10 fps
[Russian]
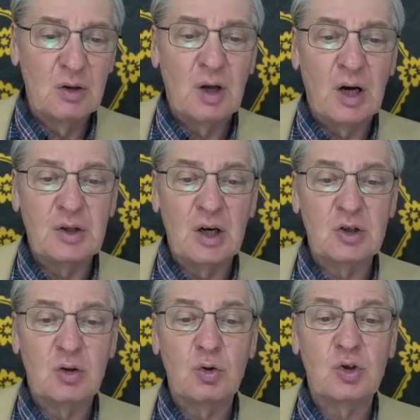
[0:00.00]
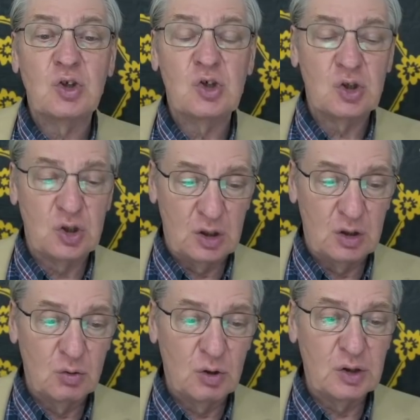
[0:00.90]
а также ход c 4
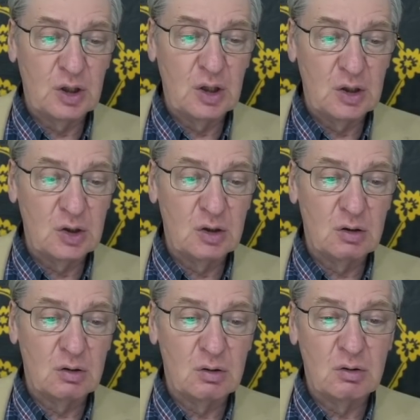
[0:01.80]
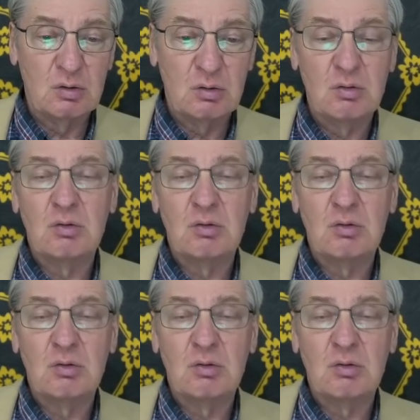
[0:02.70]
Но ладья Е1,